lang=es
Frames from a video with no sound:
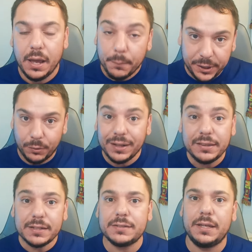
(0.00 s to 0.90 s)
pero
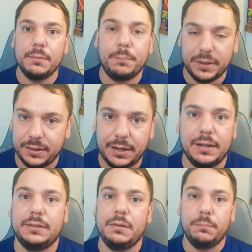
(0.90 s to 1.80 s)
antes de empezar
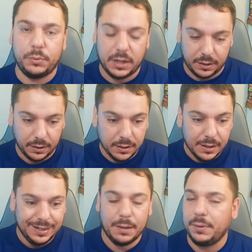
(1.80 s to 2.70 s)
la temporada,
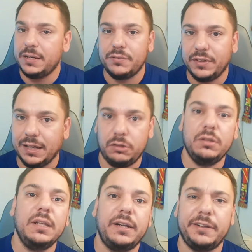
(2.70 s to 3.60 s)
la
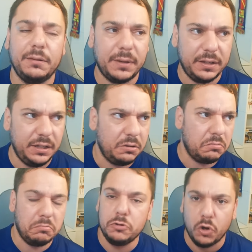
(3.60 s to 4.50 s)
planificación del Real Madrid
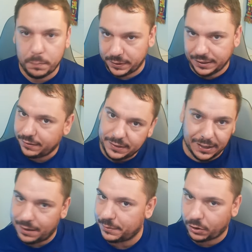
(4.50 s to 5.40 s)
no parecía
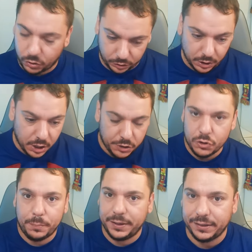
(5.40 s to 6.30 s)
la mejor,
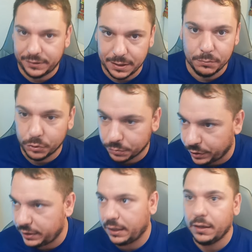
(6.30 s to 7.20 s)
no parecía muy
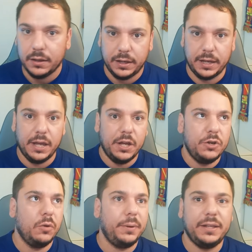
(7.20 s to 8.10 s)
buena, eh,
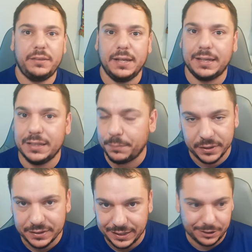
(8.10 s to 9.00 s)
no parecía que
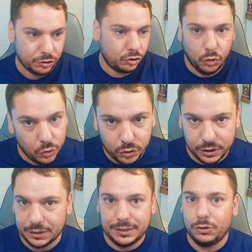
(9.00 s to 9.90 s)
depender solo
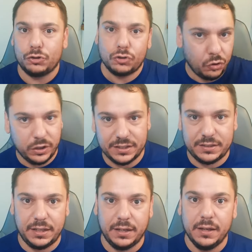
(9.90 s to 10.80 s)
de los goles
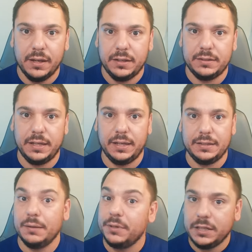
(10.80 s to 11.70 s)
de,
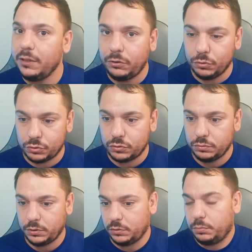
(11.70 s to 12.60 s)
de, Vinicius,
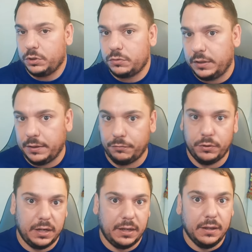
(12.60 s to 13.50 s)
bueno, pues eh,
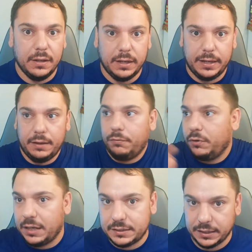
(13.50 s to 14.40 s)
fuera, eh,
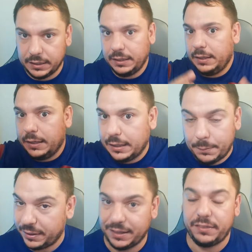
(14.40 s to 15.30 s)
fuera, a ser eh, la
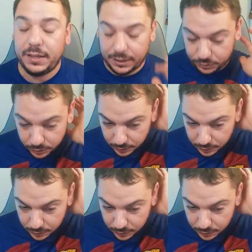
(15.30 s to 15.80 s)
panacea, ¿no?